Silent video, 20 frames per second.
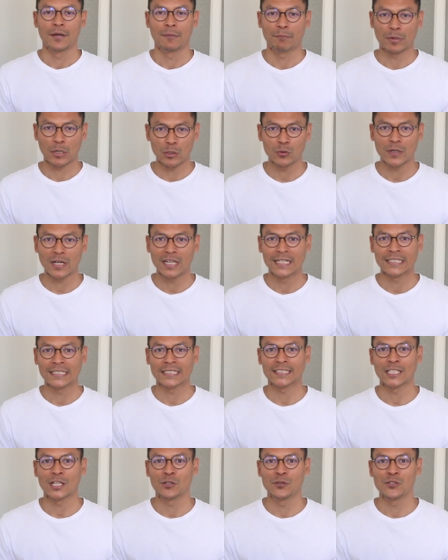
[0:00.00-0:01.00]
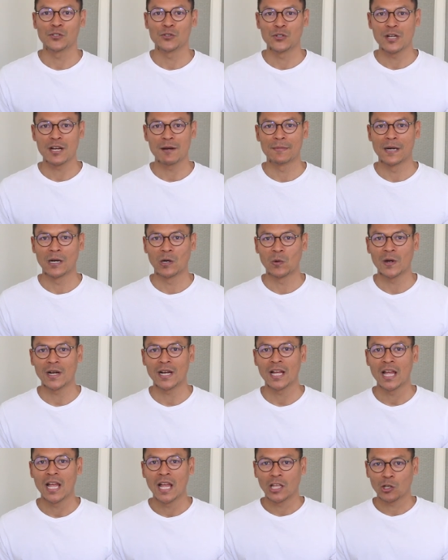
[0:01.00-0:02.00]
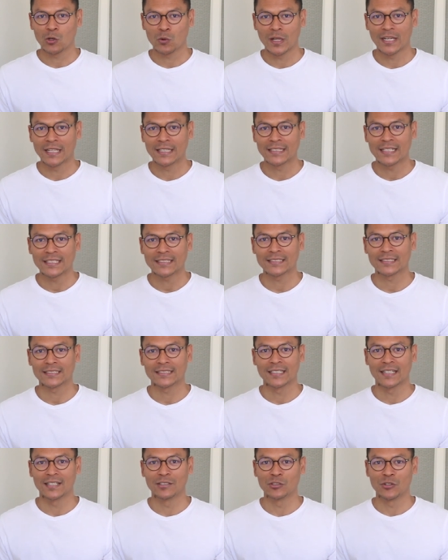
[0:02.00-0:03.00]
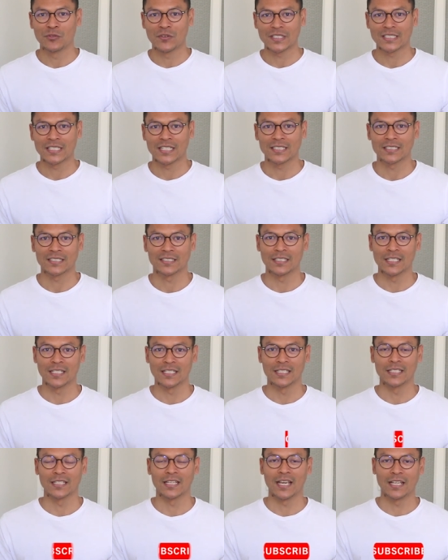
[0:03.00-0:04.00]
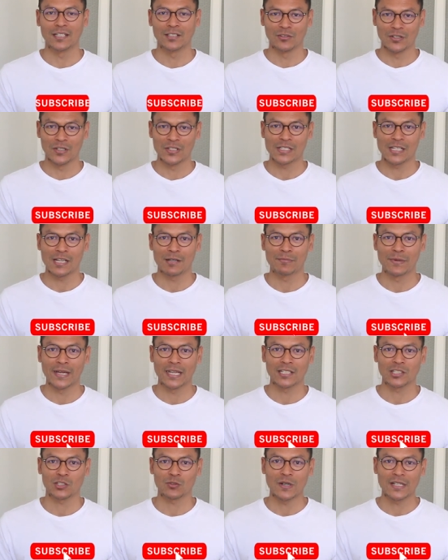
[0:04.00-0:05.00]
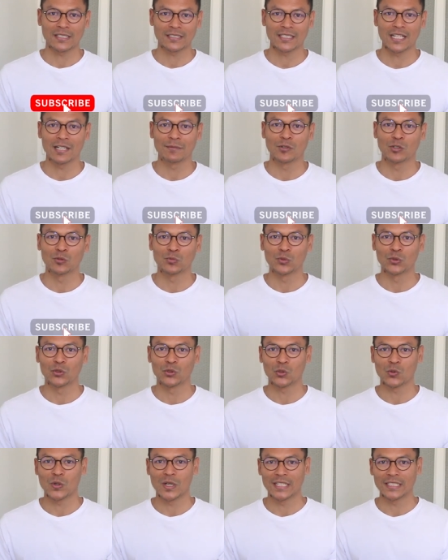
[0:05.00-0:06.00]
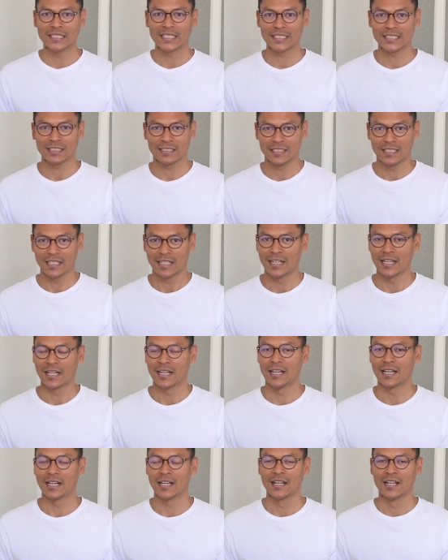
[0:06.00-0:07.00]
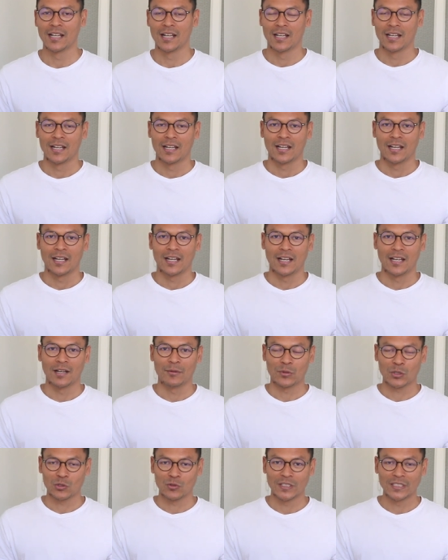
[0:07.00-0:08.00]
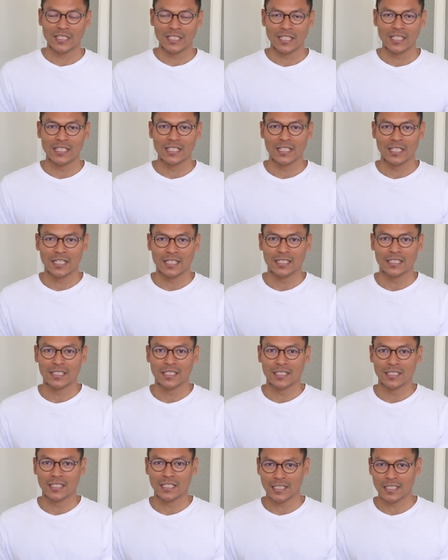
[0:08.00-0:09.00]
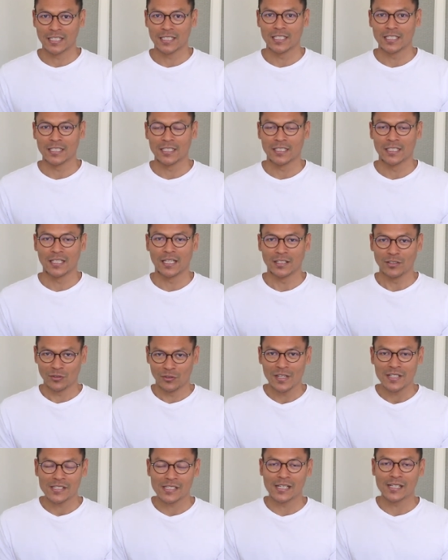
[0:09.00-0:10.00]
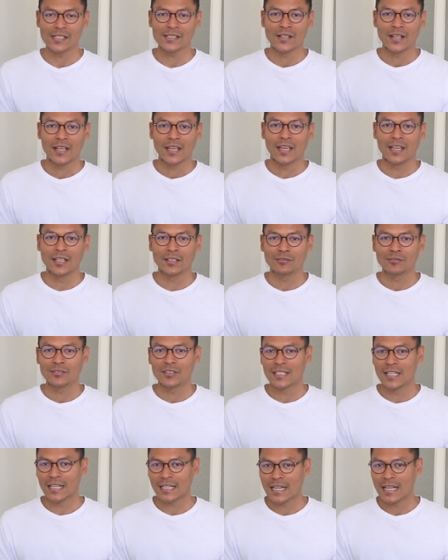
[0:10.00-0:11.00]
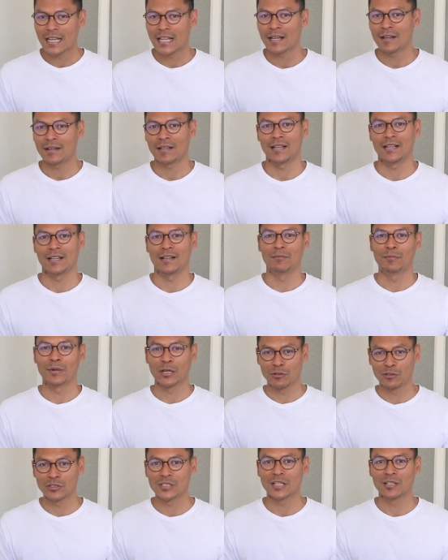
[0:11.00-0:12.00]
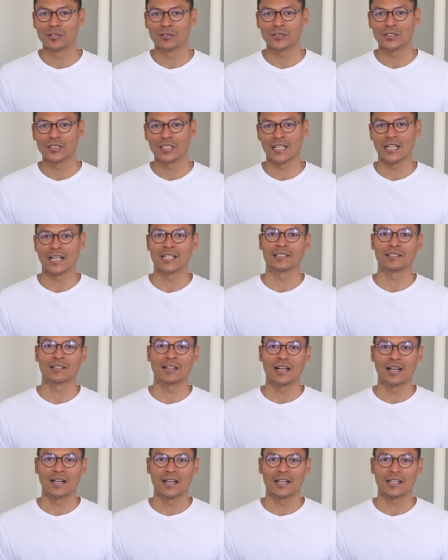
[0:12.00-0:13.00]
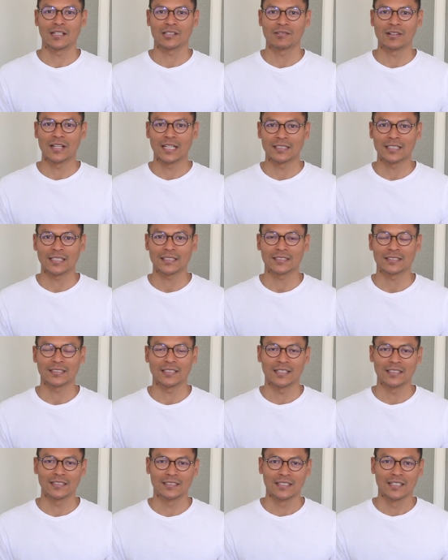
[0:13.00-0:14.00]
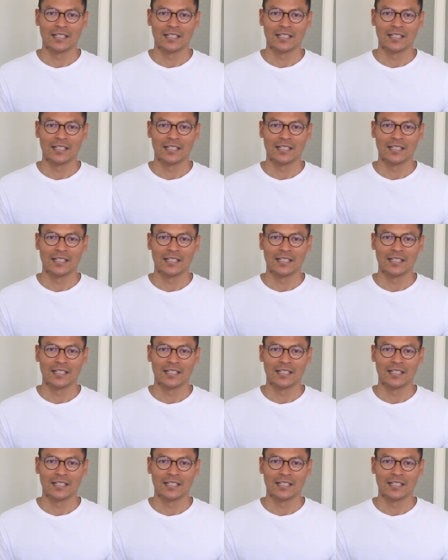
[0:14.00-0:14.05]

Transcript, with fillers: Perlu kalian ketahui juga bahwa kualitas universitas di Indonesia baik swasta maupun kualitas uh, perguruan tinggi uh, negeri di Indonesia itu tidak kalah bagusnya loh dengan uh, kualitas